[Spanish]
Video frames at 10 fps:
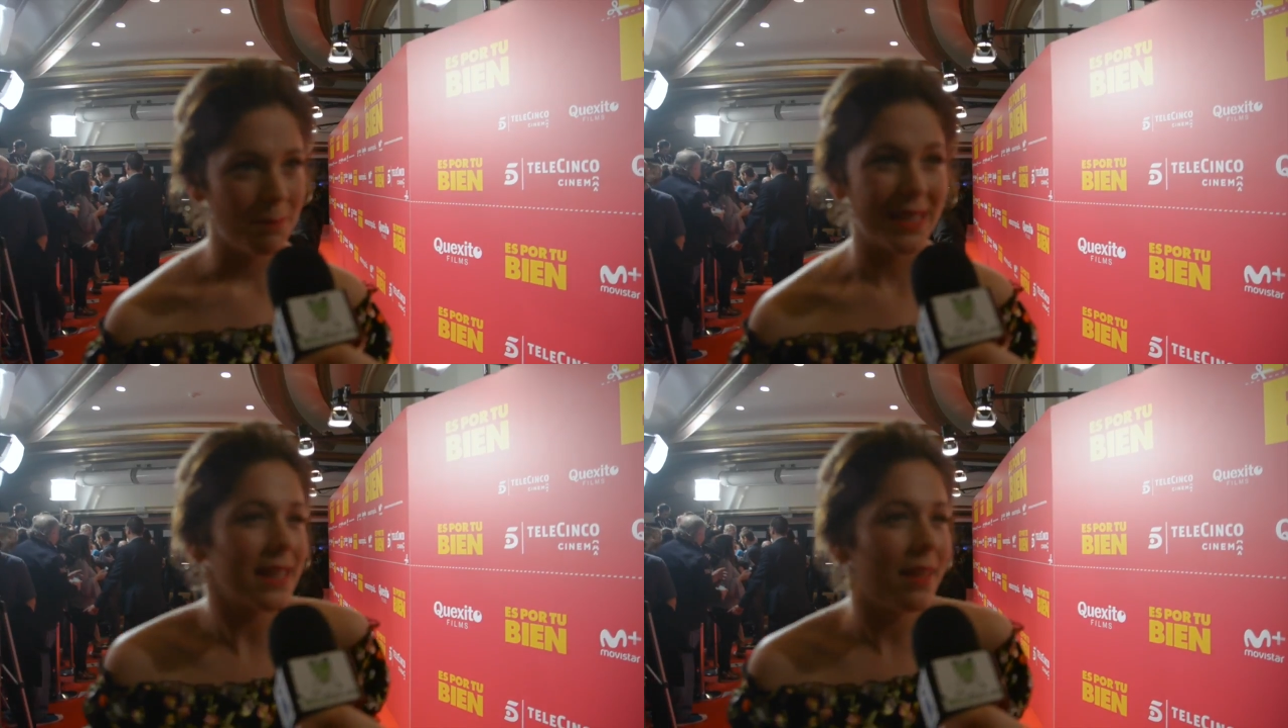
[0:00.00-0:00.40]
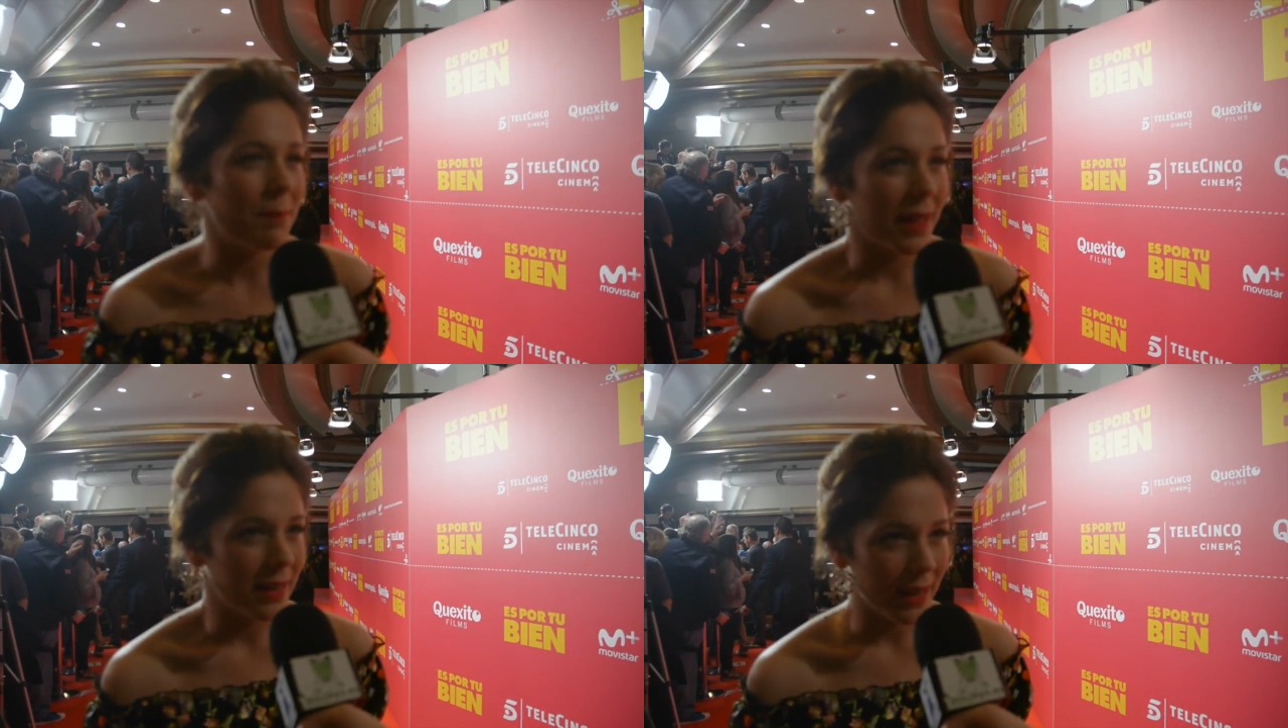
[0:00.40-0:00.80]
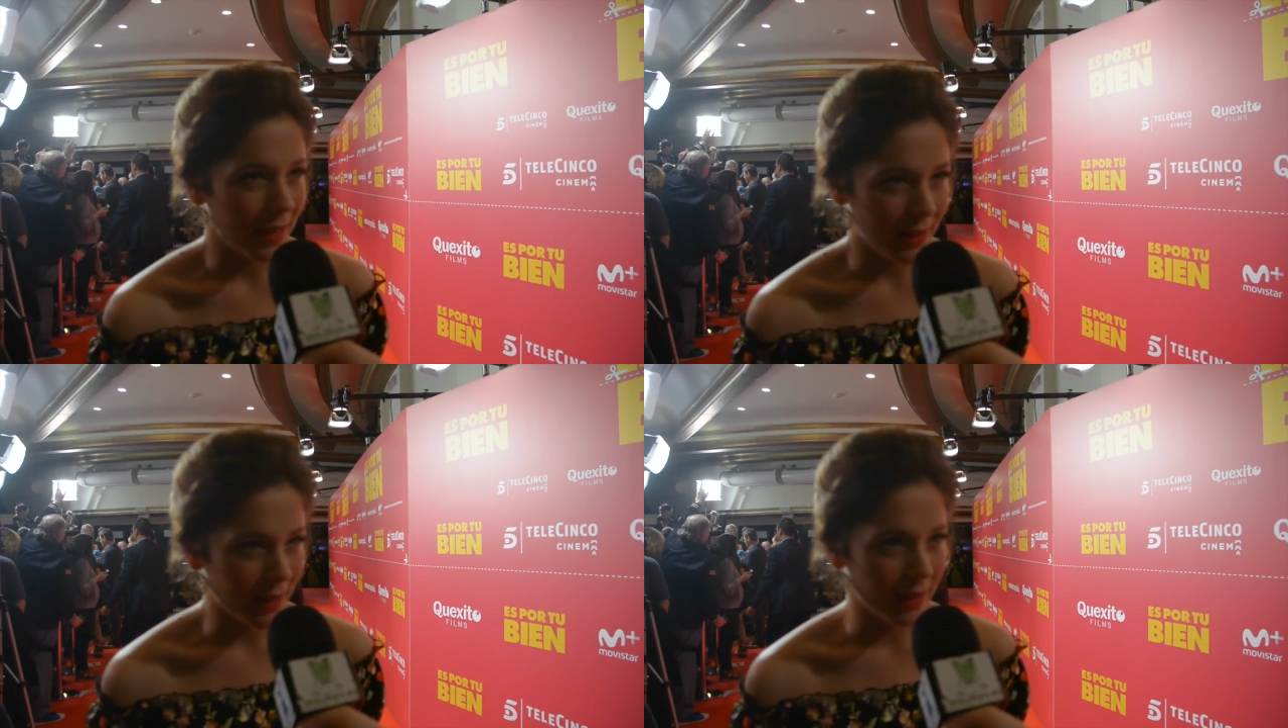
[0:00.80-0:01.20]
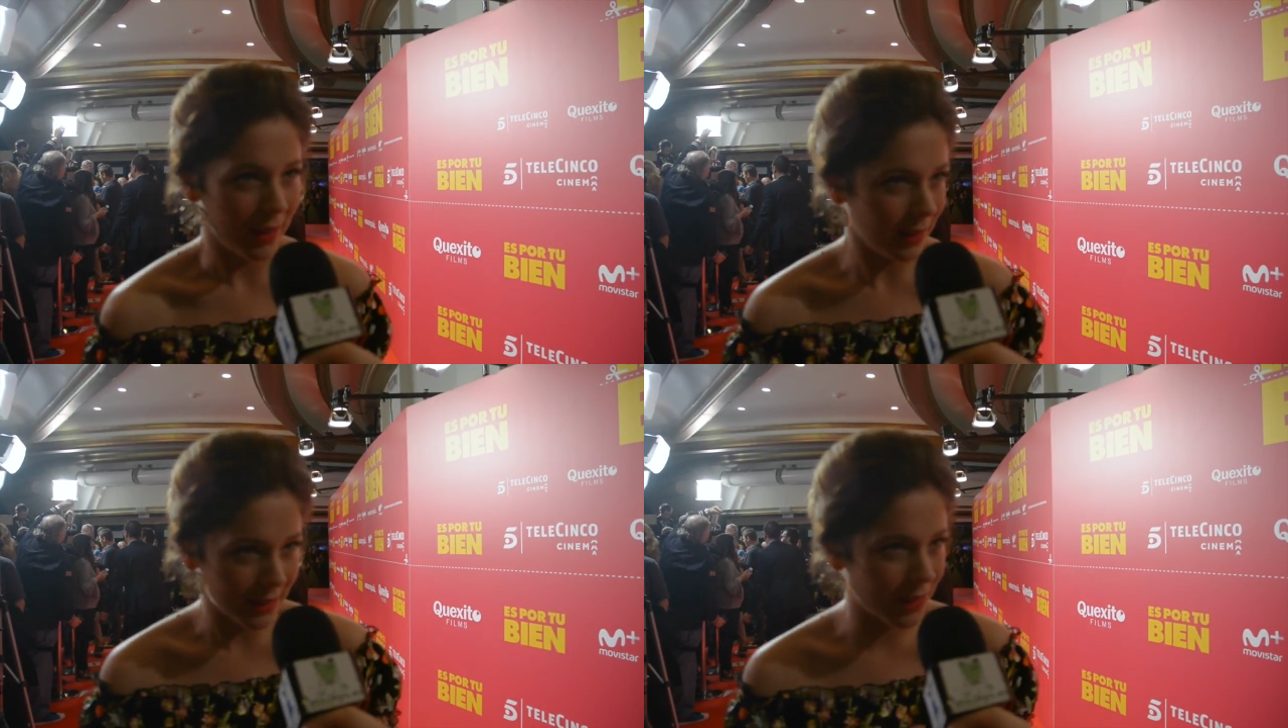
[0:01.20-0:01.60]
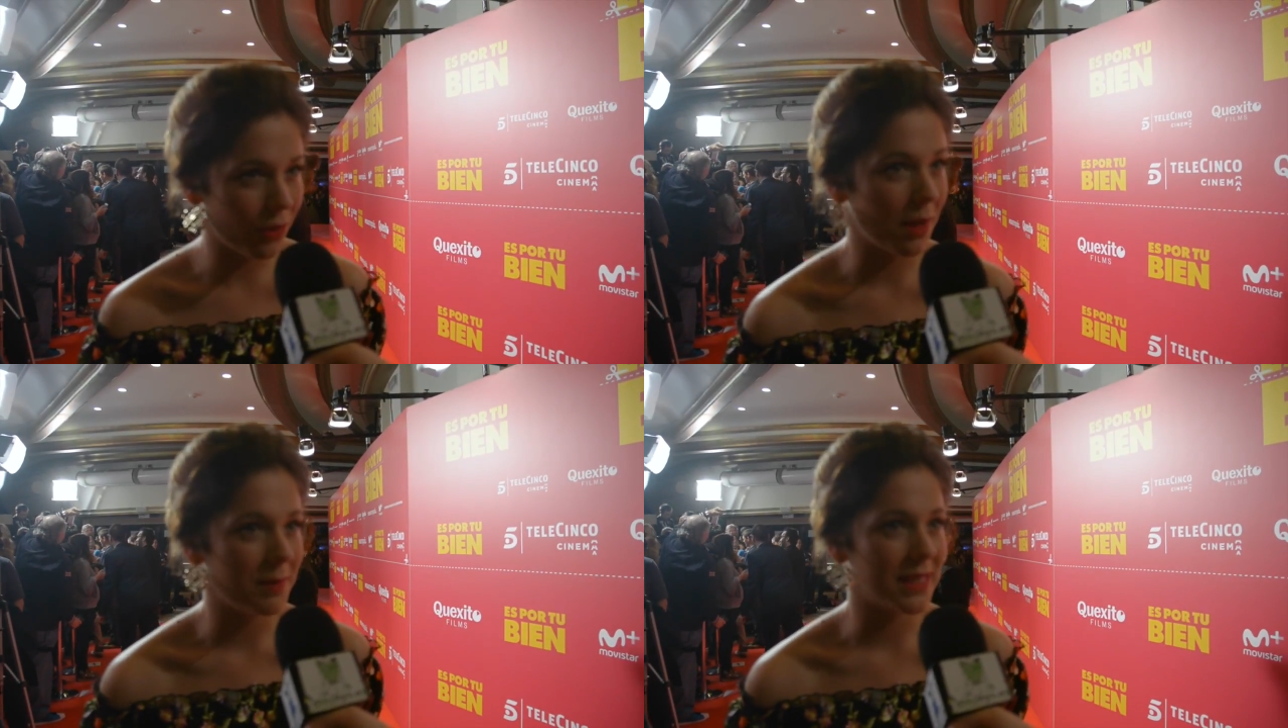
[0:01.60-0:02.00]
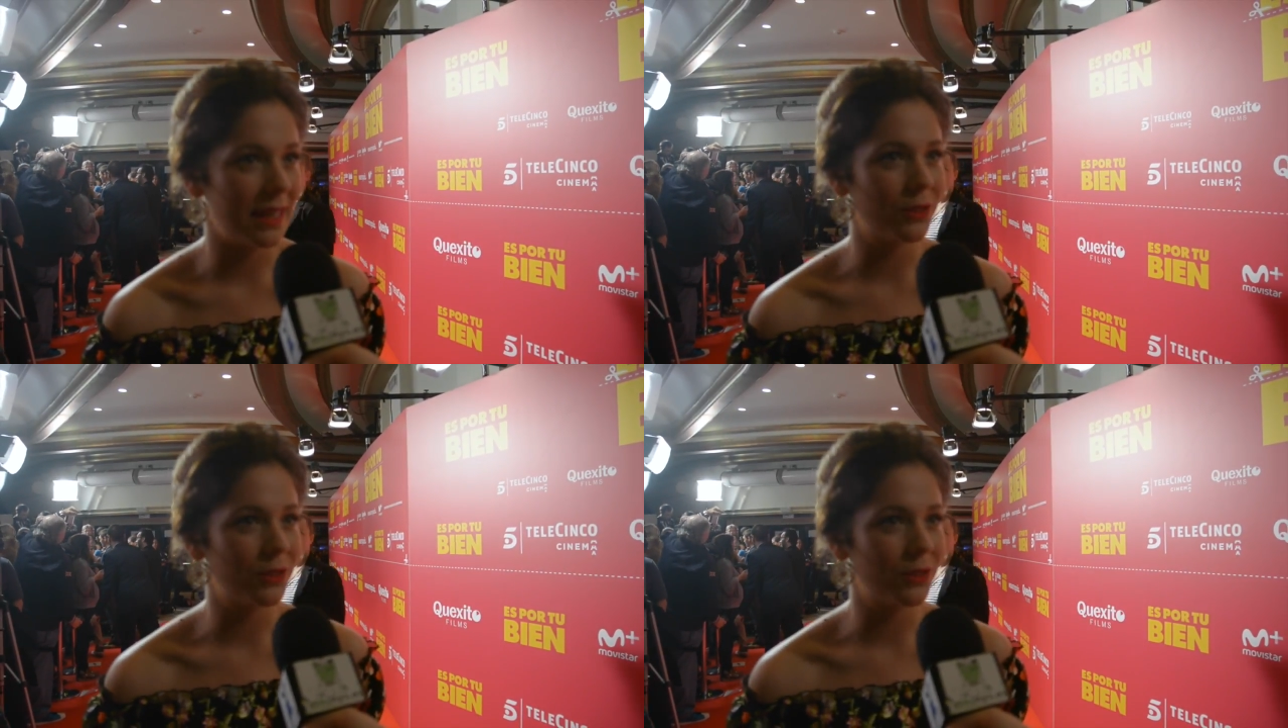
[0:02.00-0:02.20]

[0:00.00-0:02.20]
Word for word: más que de padre e hija, eh, ha sido de amistad.